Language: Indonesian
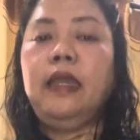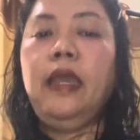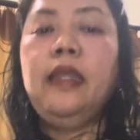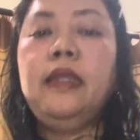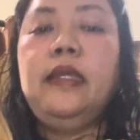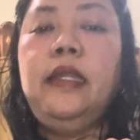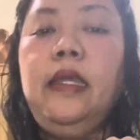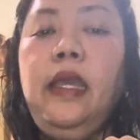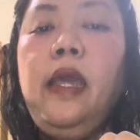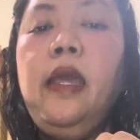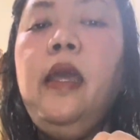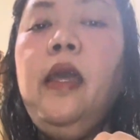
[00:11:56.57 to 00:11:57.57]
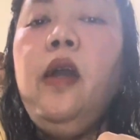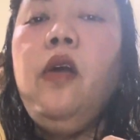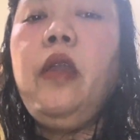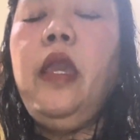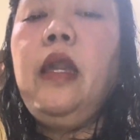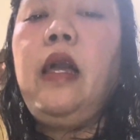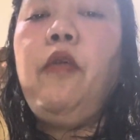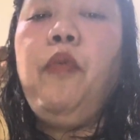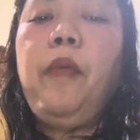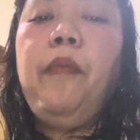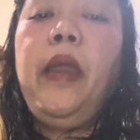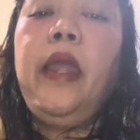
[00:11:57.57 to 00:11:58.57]
ya di sini ya oke okay, kalau
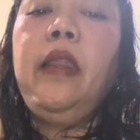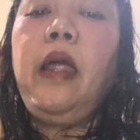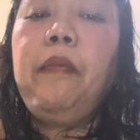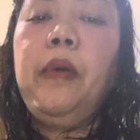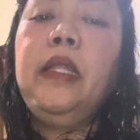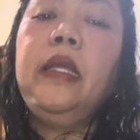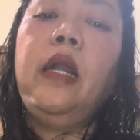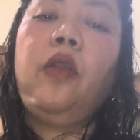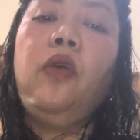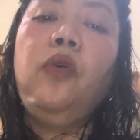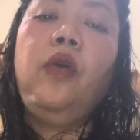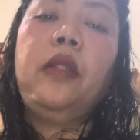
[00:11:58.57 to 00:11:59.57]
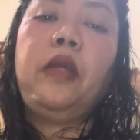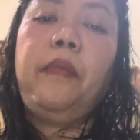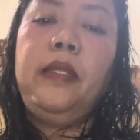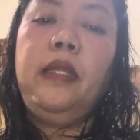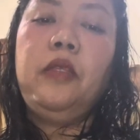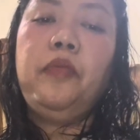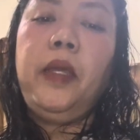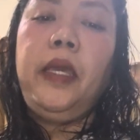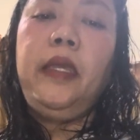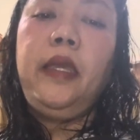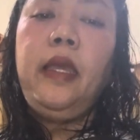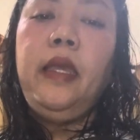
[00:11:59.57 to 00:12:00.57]
permen apa tinggal atau apa dan
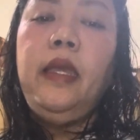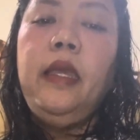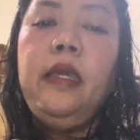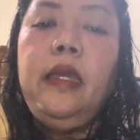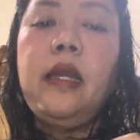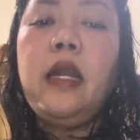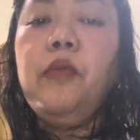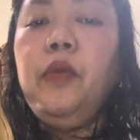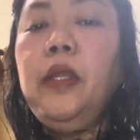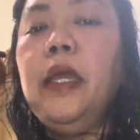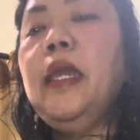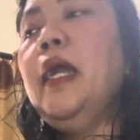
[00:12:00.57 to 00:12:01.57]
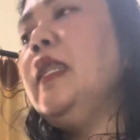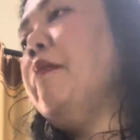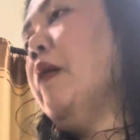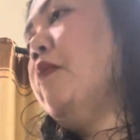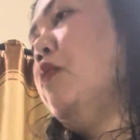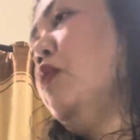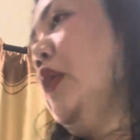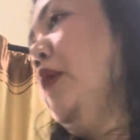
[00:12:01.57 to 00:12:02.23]
sebagainya ya kakak bunda ya puluh